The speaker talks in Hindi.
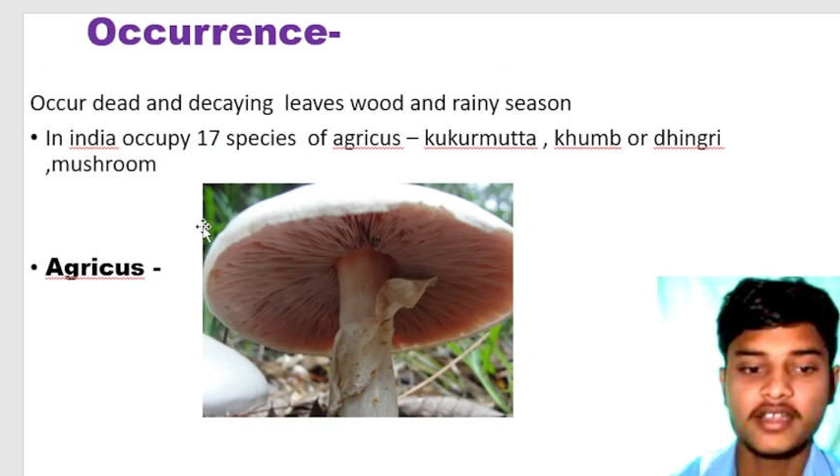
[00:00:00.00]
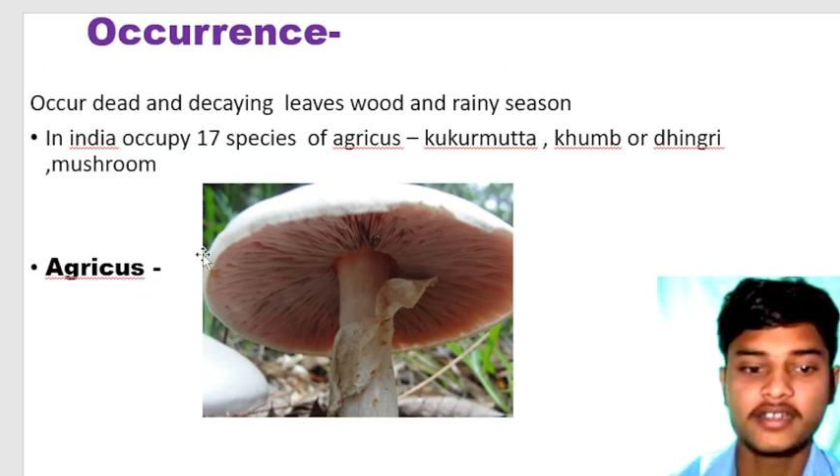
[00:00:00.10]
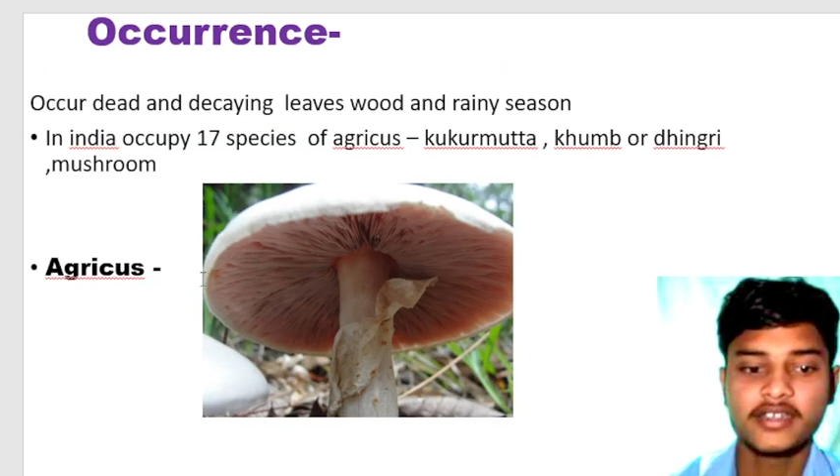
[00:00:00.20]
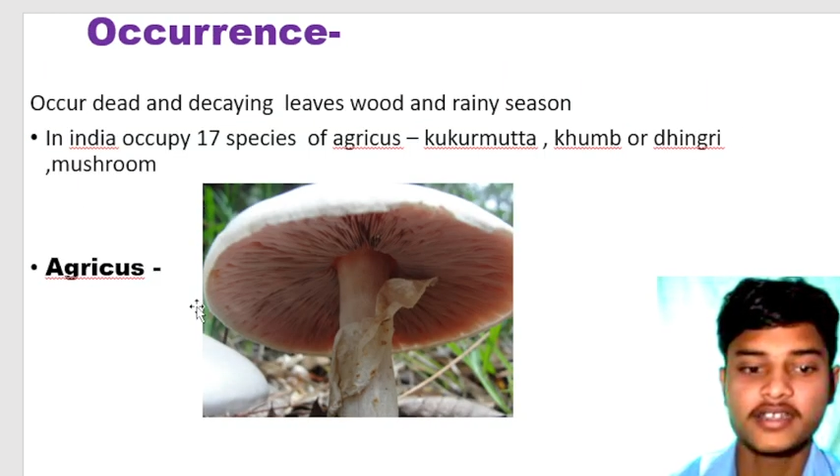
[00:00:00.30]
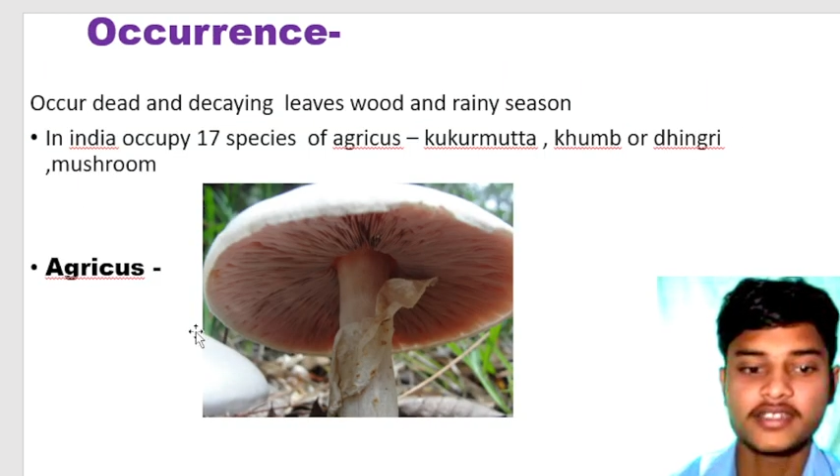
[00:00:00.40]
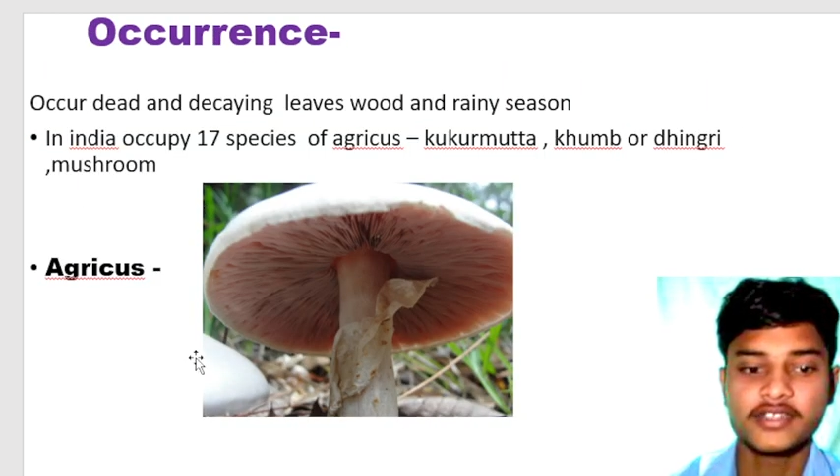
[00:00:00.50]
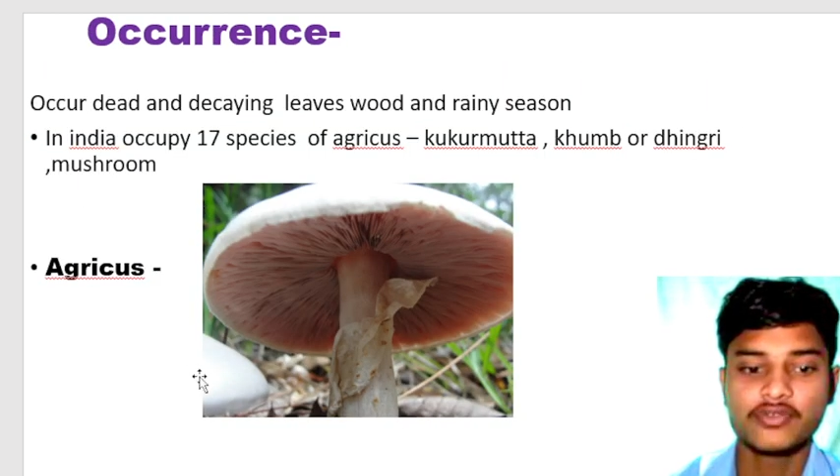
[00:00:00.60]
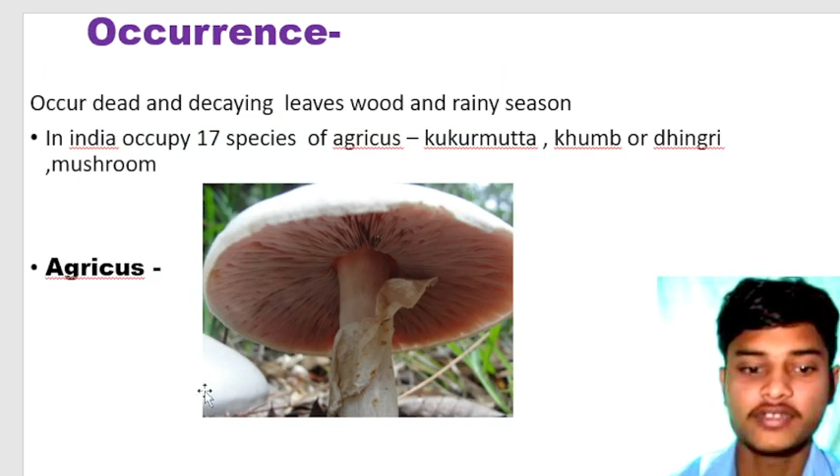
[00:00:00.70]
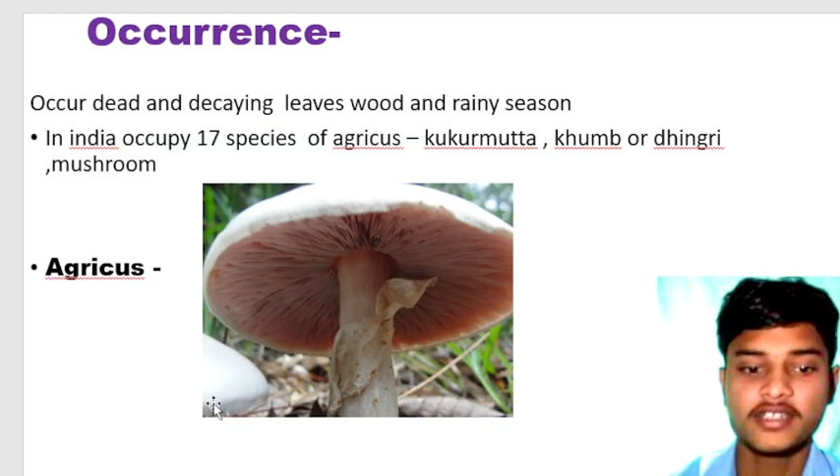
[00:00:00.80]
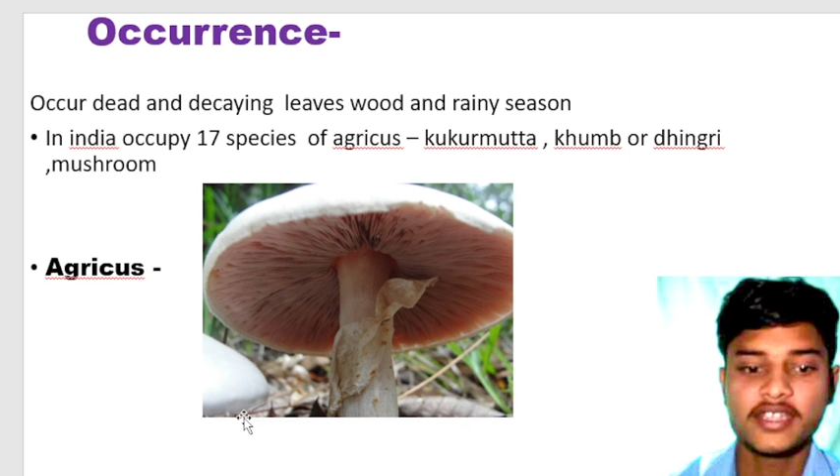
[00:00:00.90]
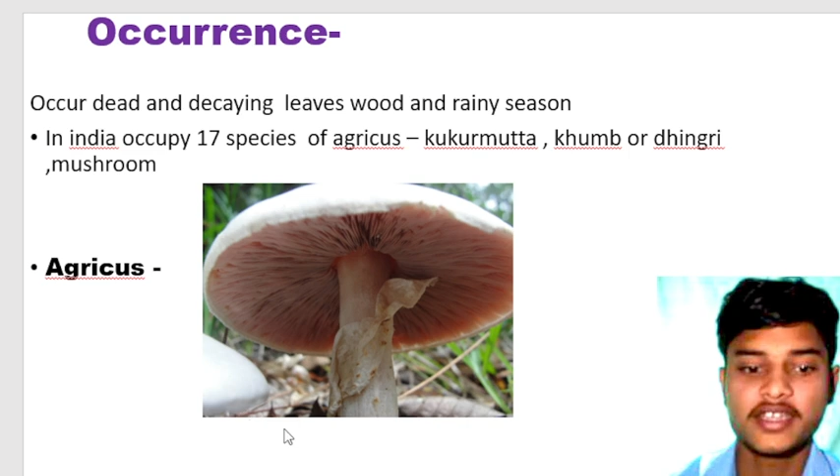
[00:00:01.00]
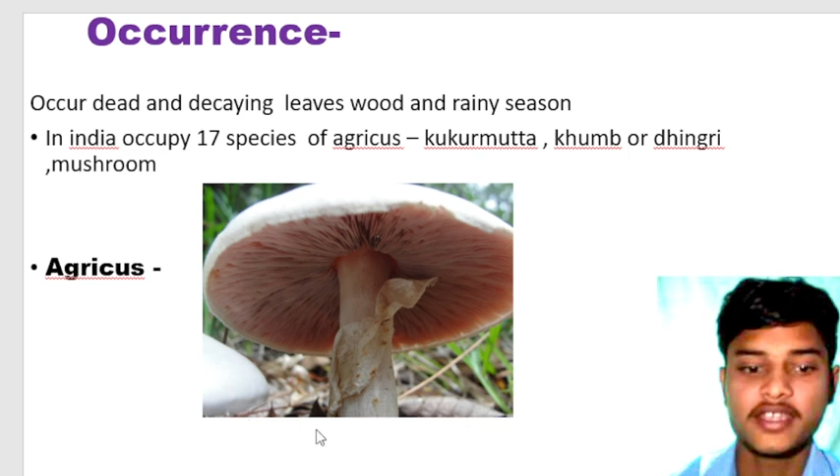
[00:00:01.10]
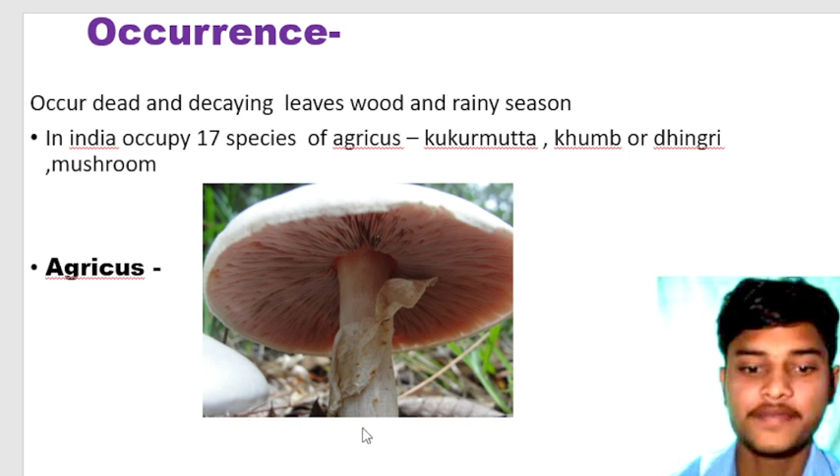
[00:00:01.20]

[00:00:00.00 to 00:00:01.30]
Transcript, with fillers: एग्रिकस का जो ये देखिए